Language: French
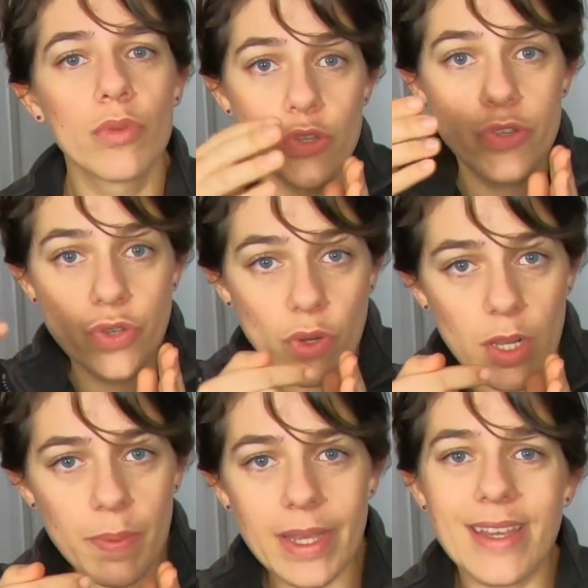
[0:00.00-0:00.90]
Sur
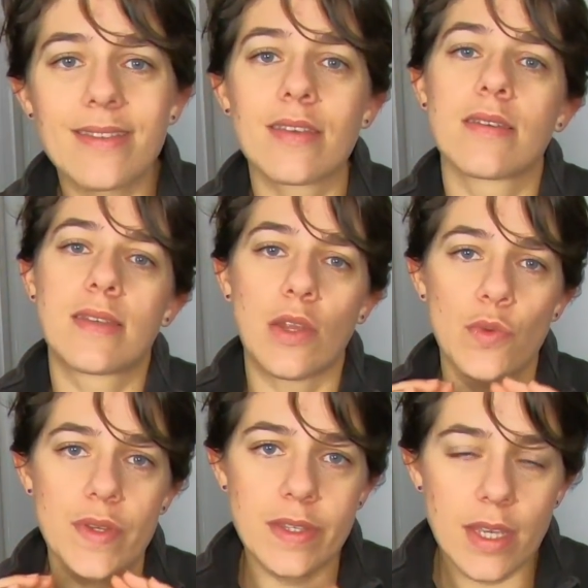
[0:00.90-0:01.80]
les plaquettes, ça
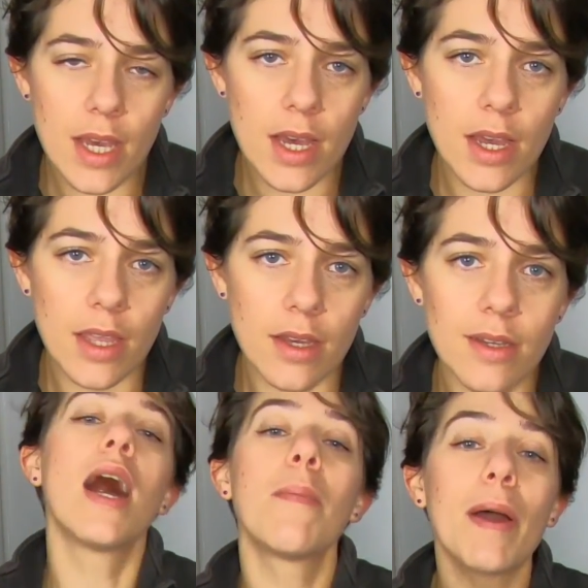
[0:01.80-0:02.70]
ne sert à rien,
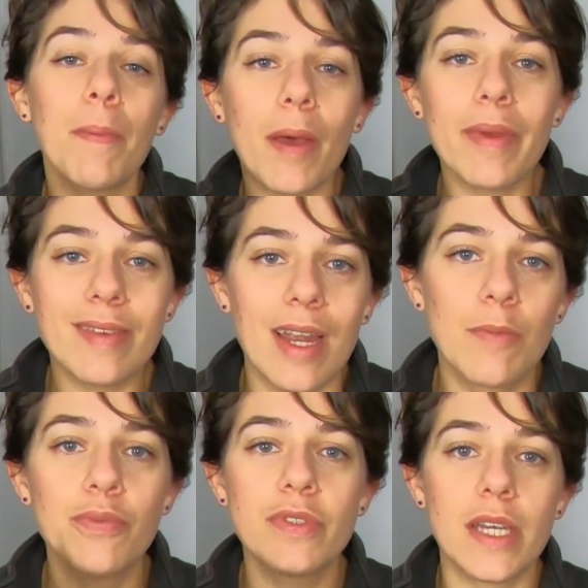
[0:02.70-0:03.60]
à part permettre à la
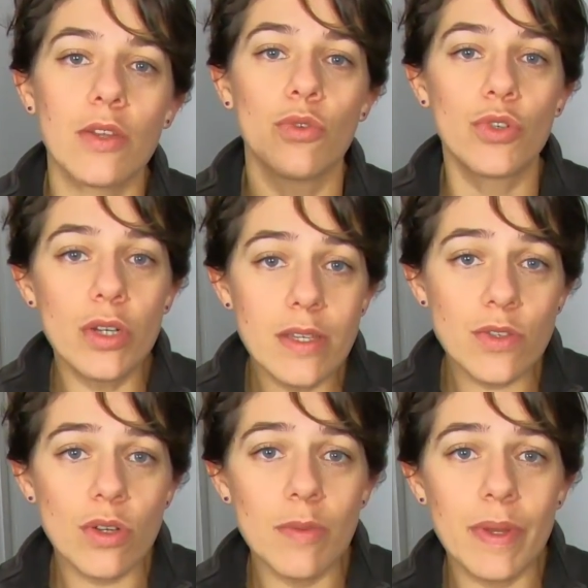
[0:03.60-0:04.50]
poussière de coller
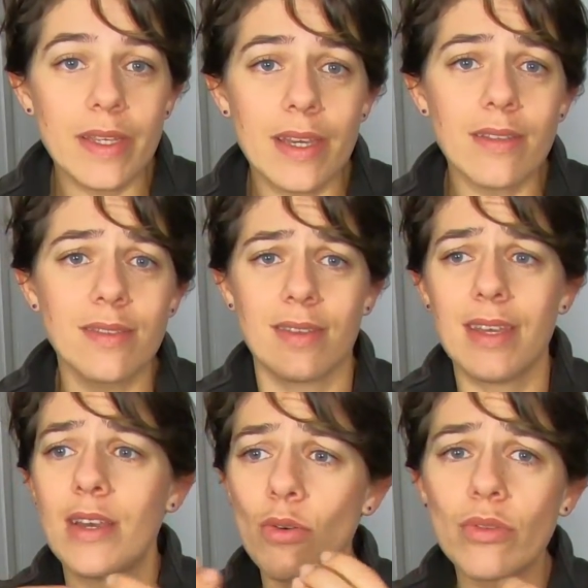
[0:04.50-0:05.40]
sur les plaquettes
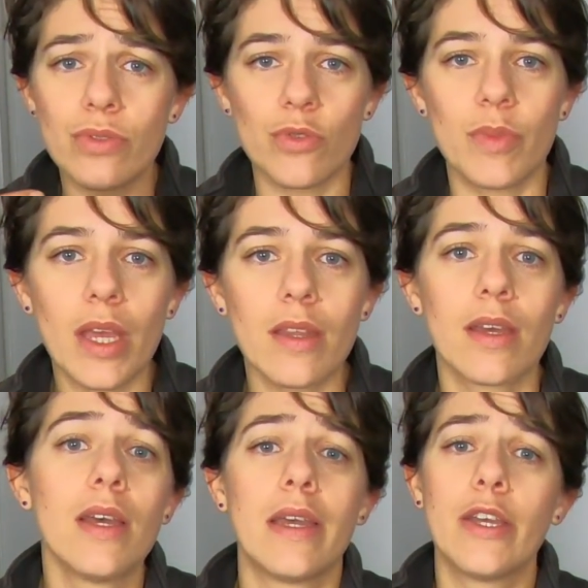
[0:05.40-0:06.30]
et autres merde,
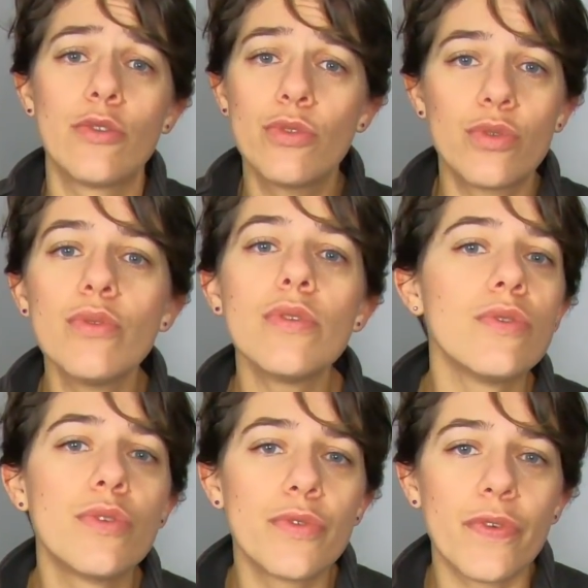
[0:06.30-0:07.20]
et du coup
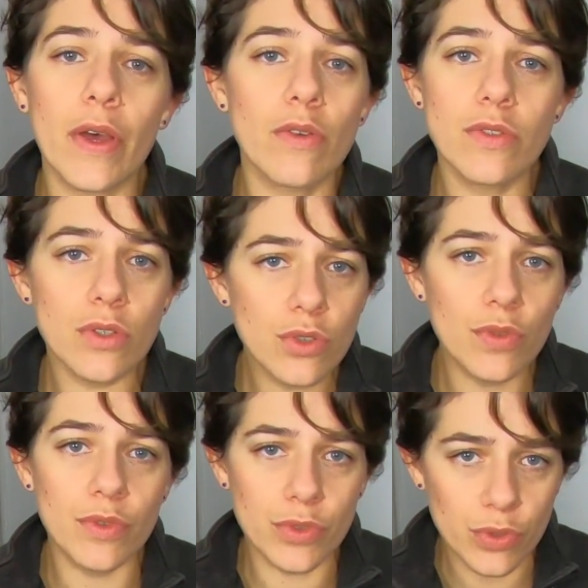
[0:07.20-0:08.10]
de faire en sorte que
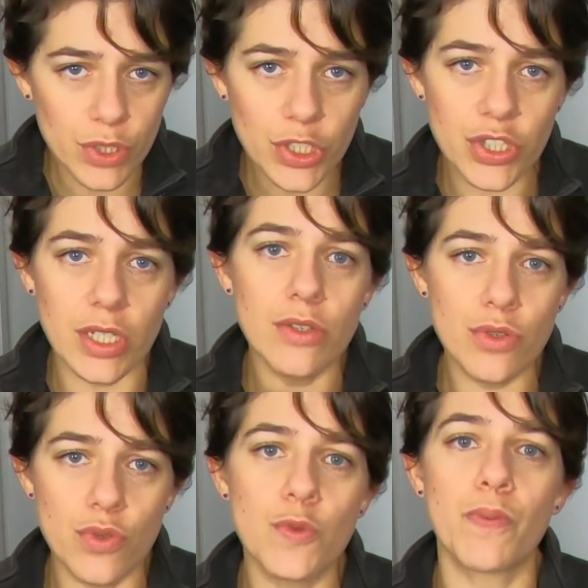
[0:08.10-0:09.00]
votre kitchen
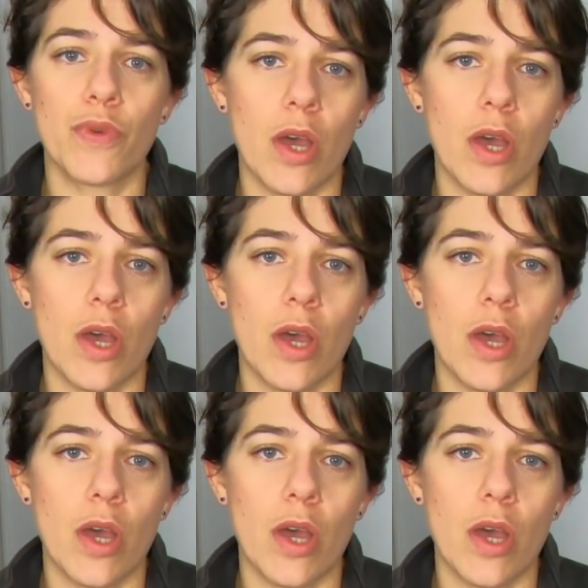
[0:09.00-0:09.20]
s'use plus